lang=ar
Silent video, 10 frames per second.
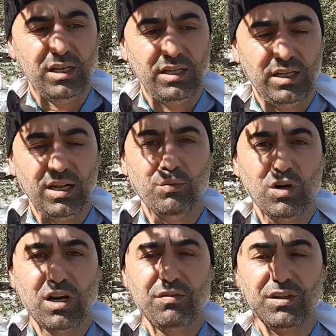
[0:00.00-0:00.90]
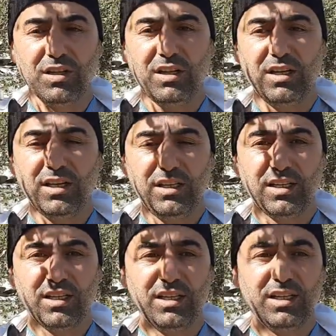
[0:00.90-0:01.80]
يعني المنخفض اللي نحن
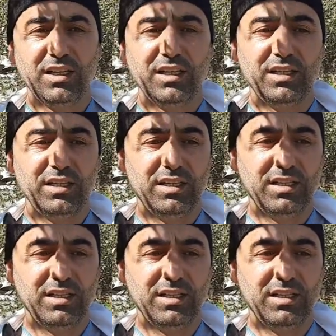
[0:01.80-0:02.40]
كنا